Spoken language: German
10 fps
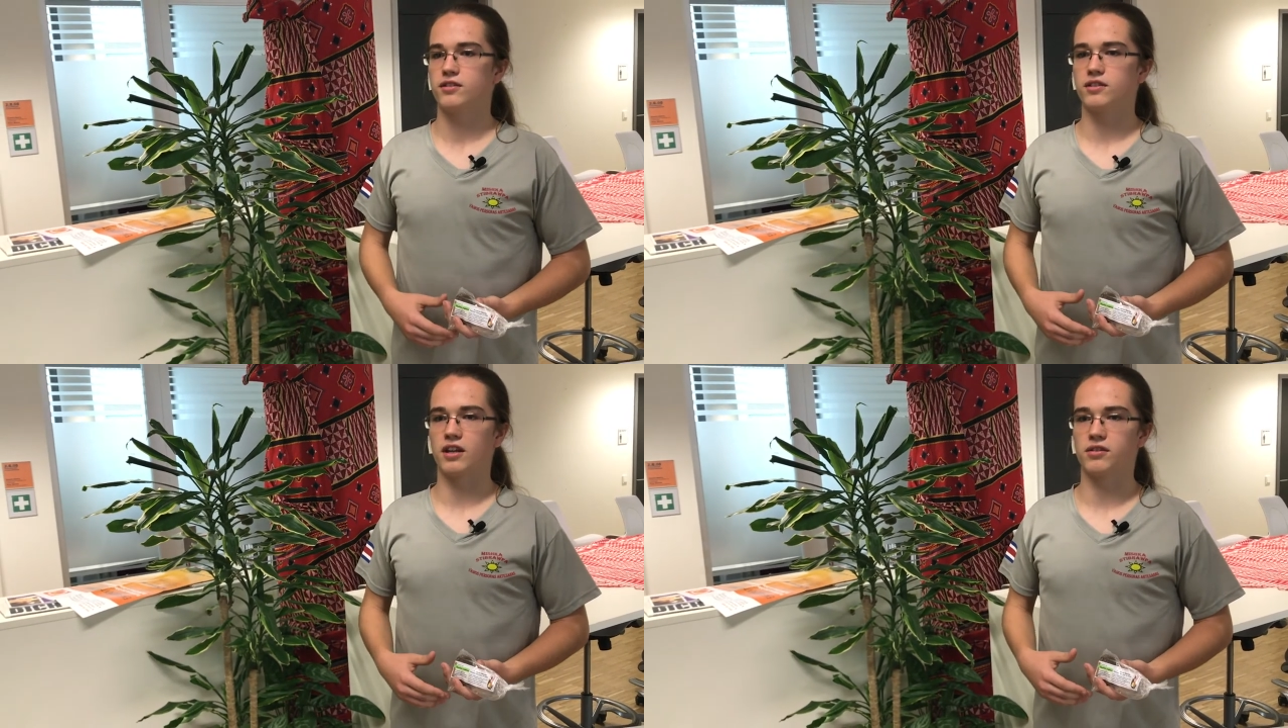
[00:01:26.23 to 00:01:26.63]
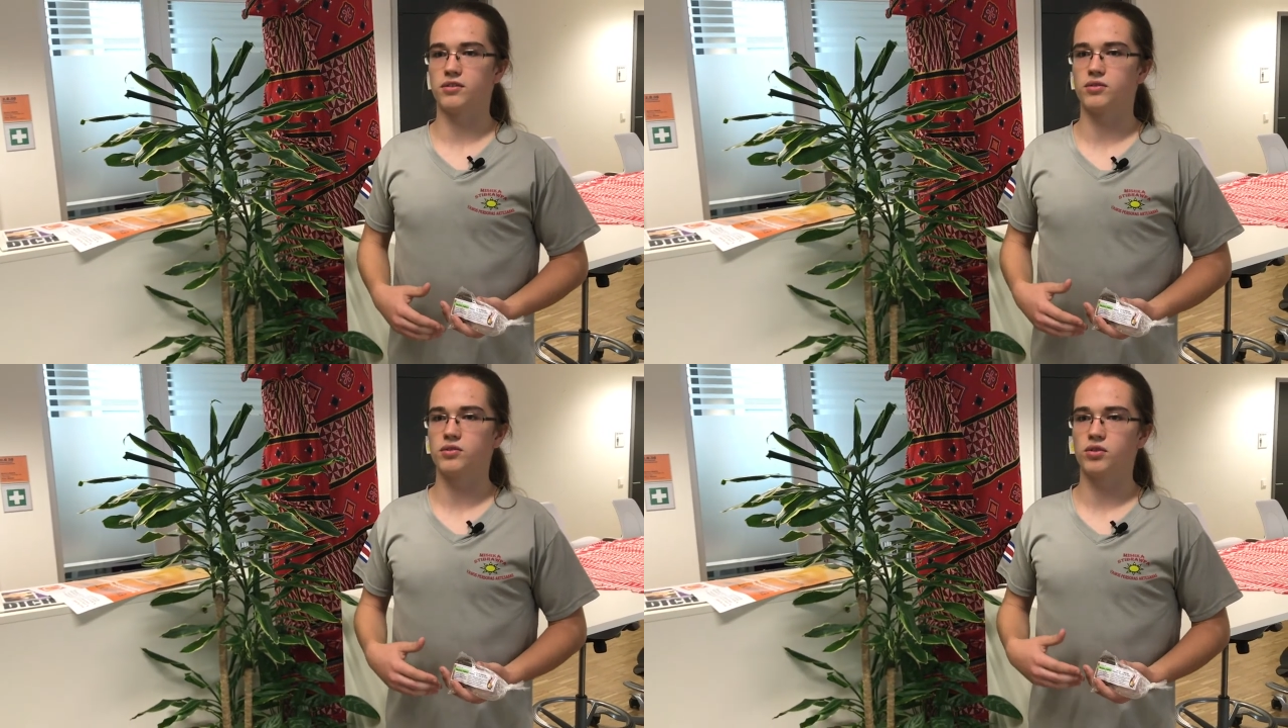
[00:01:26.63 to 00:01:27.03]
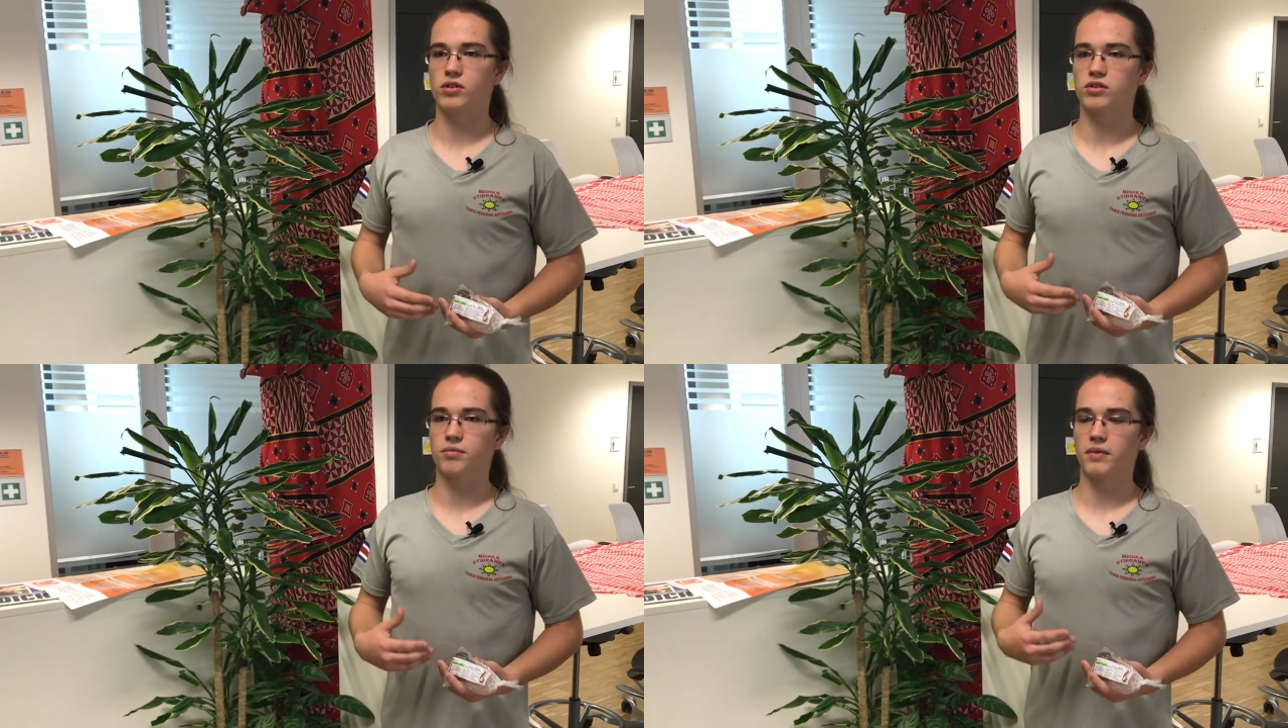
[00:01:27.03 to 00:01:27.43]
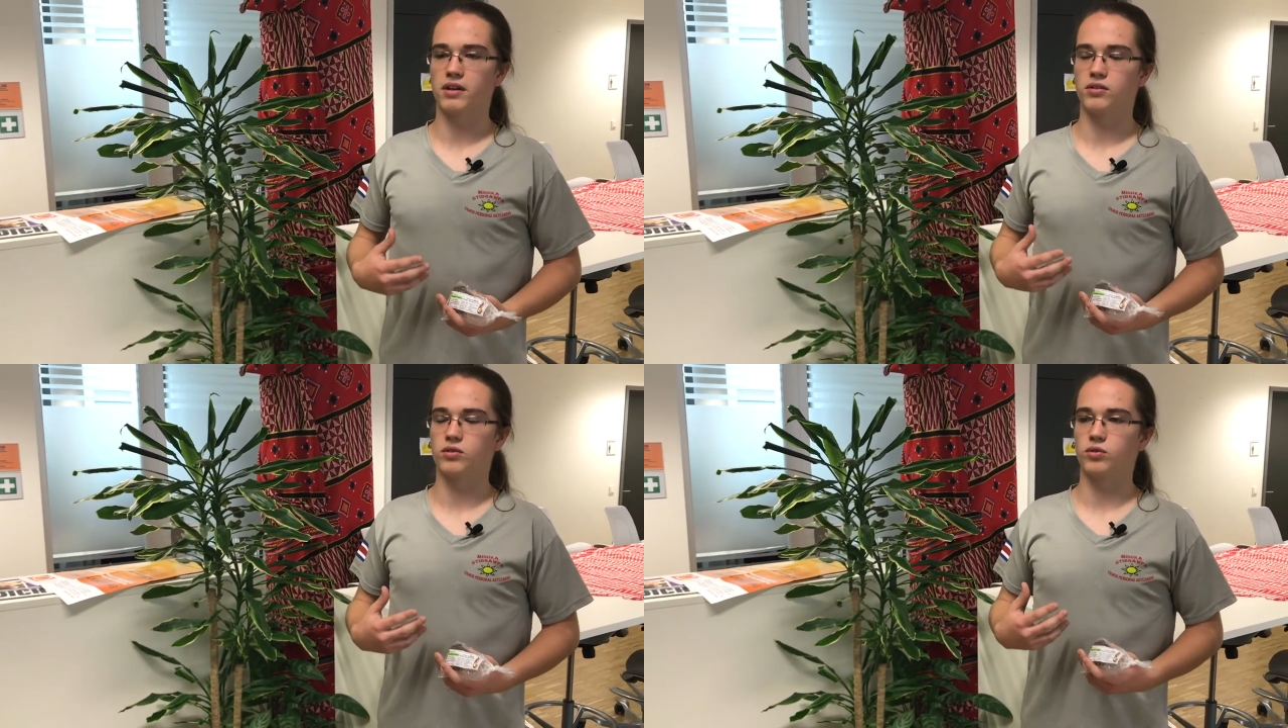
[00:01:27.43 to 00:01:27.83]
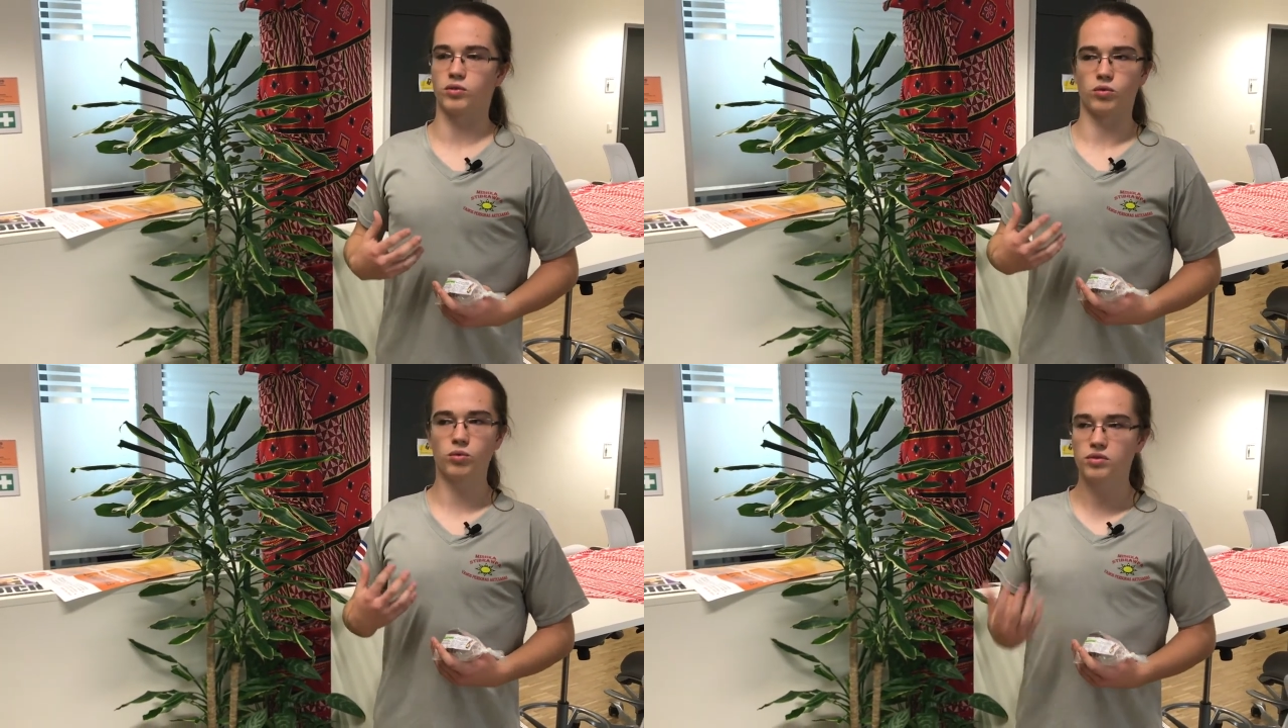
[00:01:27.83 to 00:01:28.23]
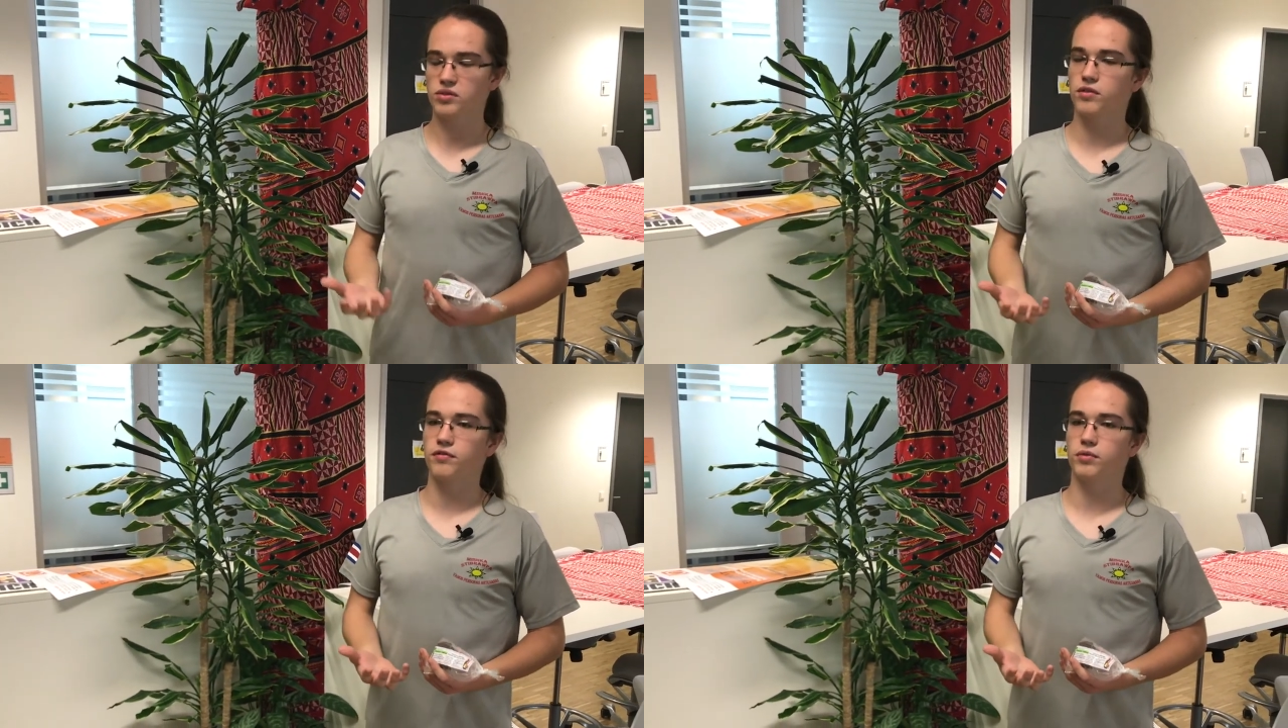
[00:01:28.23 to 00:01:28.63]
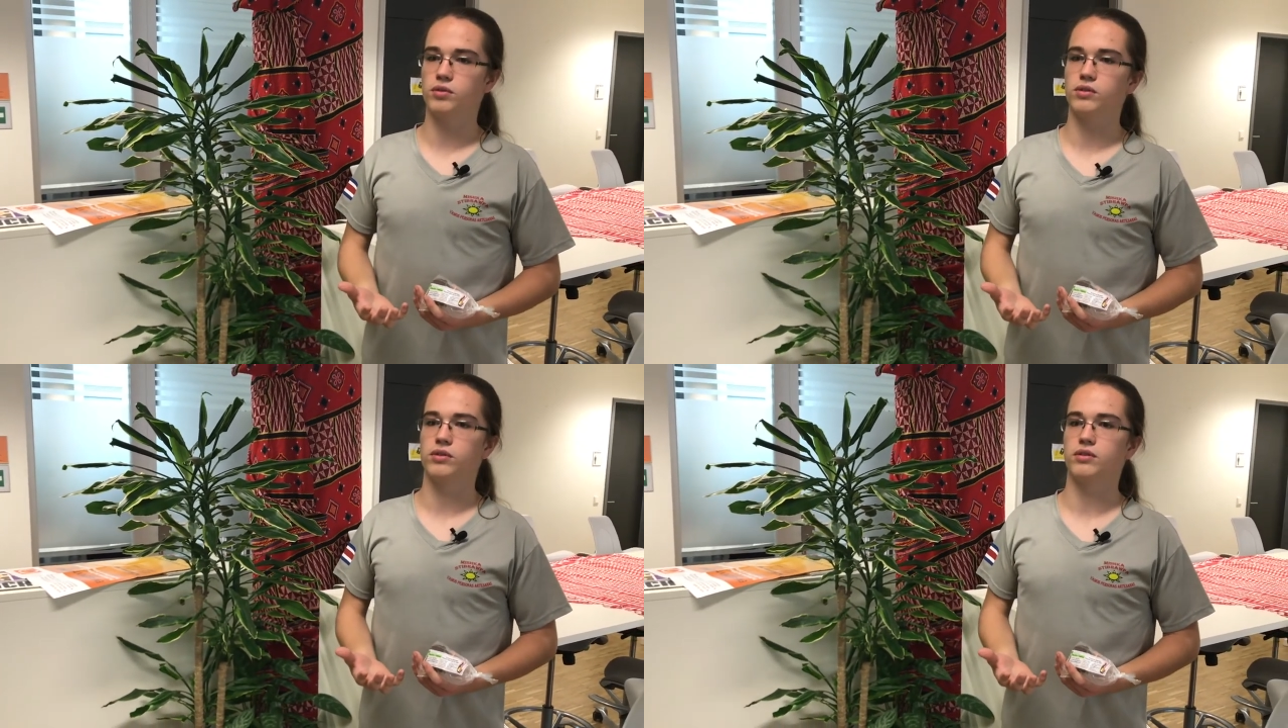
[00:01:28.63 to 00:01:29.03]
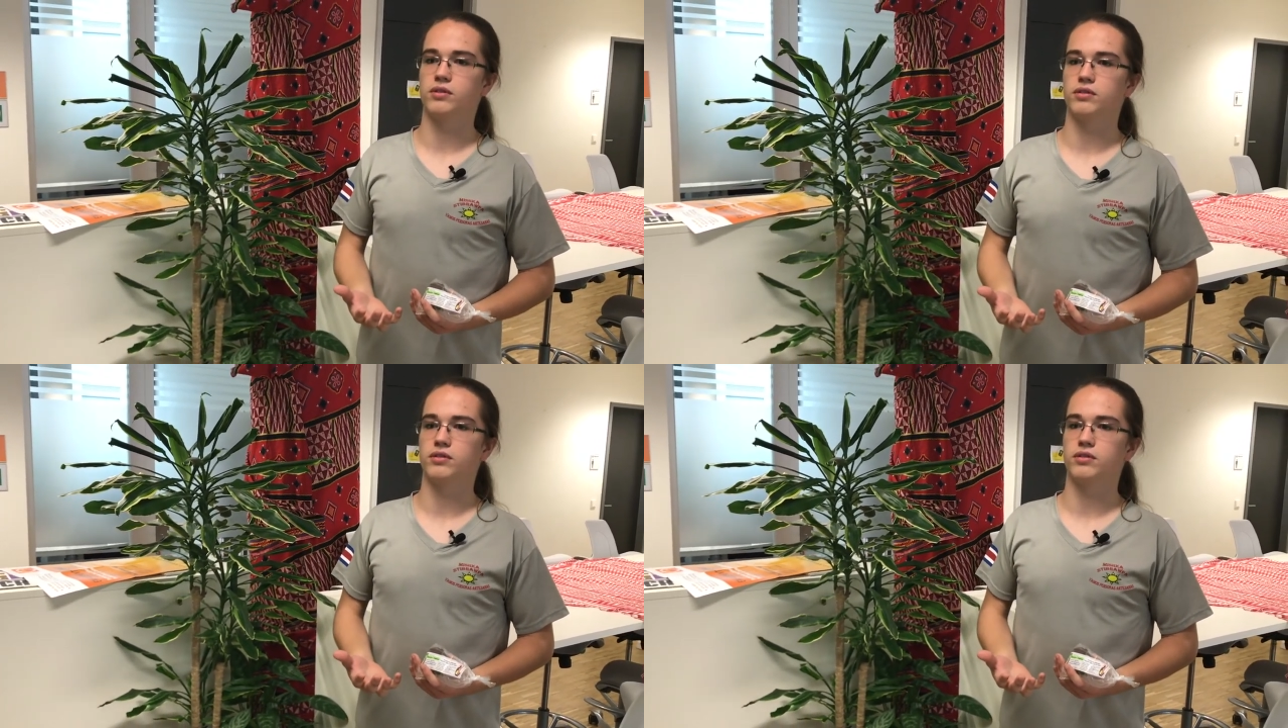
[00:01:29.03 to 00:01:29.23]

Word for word: dann sollte man ein gutes Gefühl